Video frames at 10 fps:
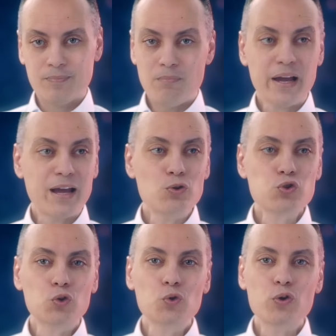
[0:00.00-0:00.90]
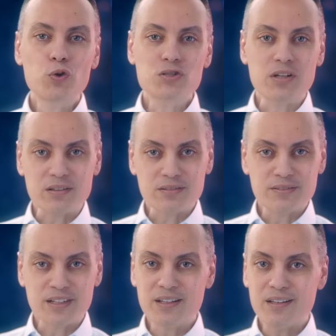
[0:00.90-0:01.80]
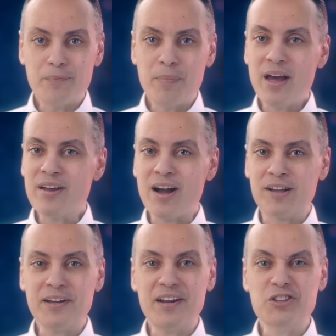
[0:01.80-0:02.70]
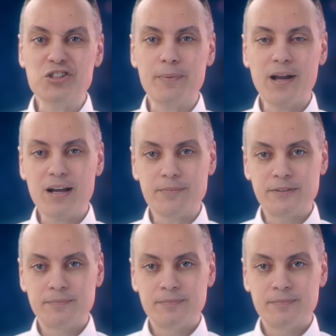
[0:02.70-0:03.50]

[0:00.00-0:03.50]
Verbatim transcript: ما كان لوش حضور يذكر زي باقي اعضاء العصابه الحاكمه